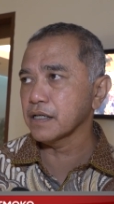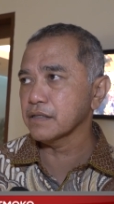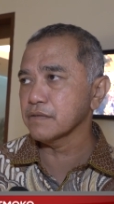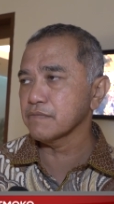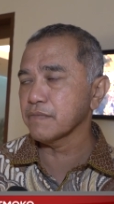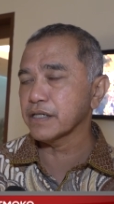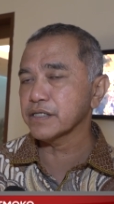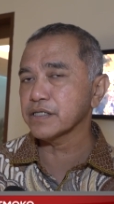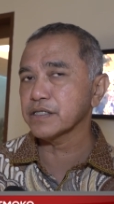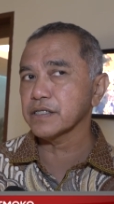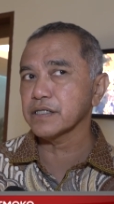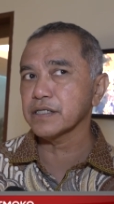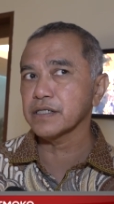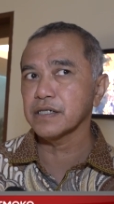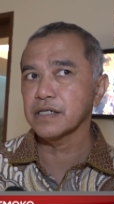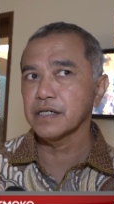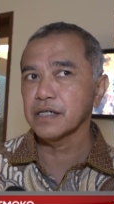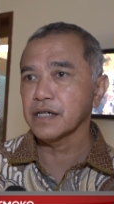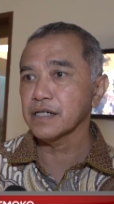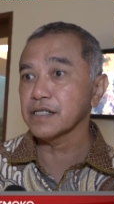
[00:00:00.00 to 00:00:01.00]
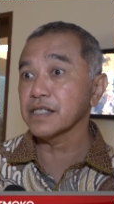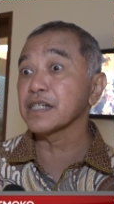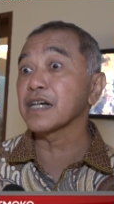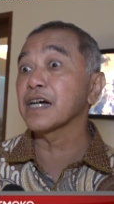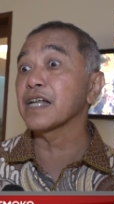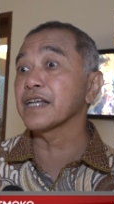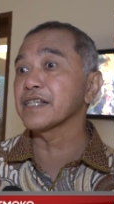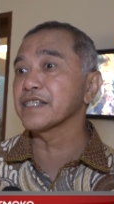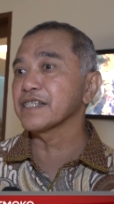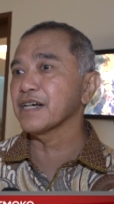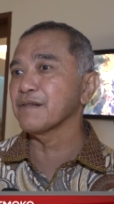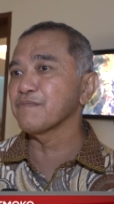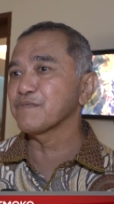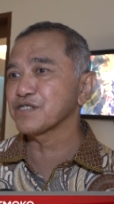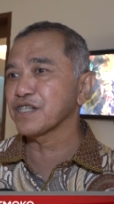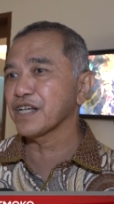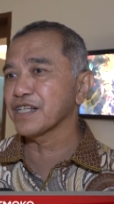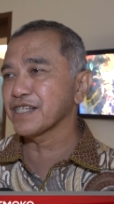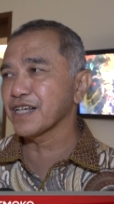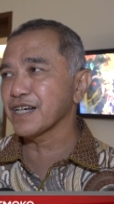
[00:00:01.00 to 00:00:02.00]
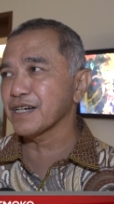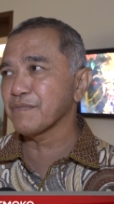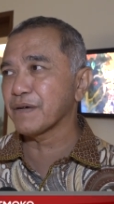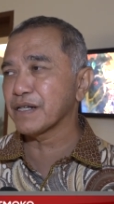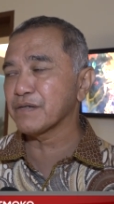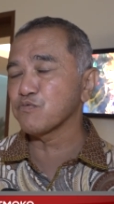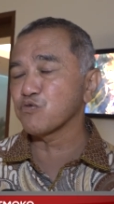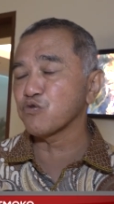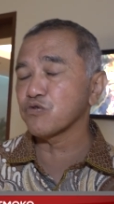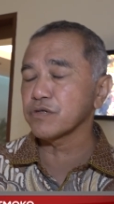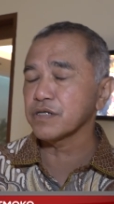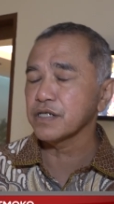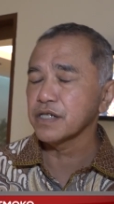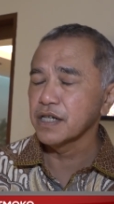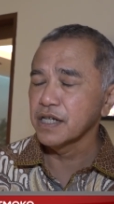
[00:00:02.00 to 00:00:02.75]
masih tinggalan ya misalnya kemarin mungkin